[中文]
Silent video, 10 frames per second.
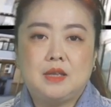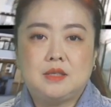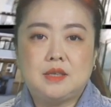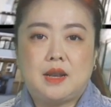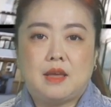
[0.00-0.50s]

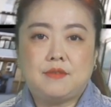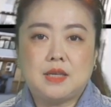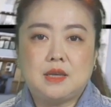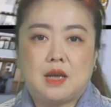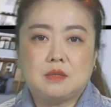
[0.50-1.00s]
近年来发
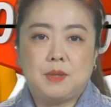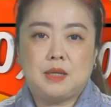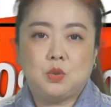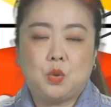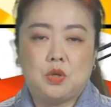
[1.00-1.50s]
现，阿司匹
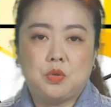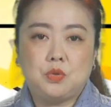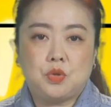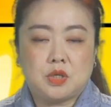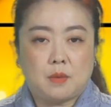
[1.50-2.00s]
林对于
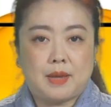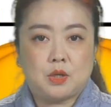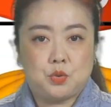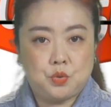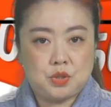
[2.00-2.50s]
血小板
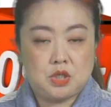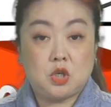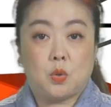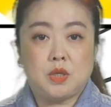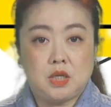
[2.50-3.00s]
的聚集
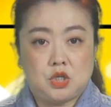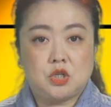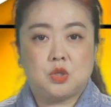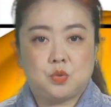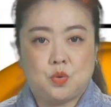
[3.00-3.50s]
有抑制
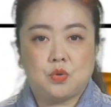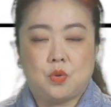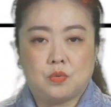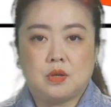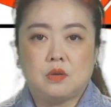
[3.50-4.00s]
的作
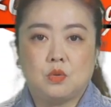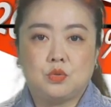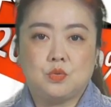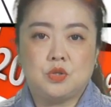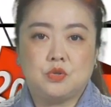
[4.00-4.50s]
用，能够
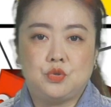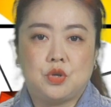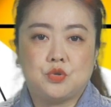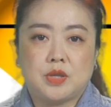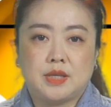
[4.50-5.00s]
阻止血栓的